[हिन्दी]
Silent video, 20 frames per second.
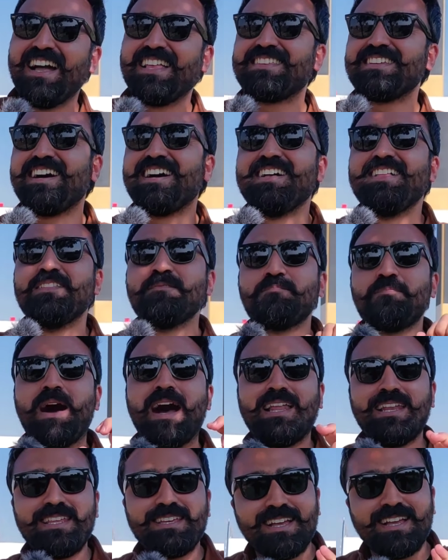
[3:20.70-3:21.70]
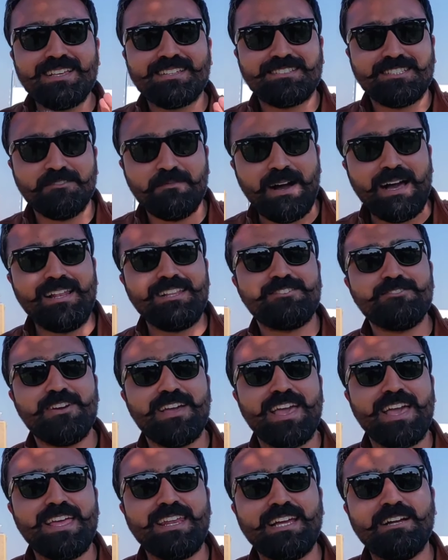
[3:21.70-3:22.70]
अच्छा पानी का इस्तेमाल जो
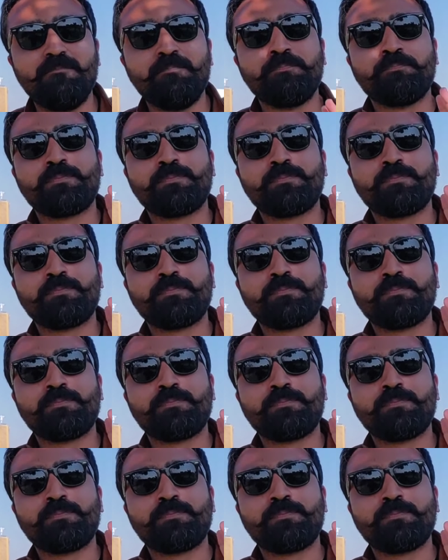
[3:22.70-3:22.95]
है ना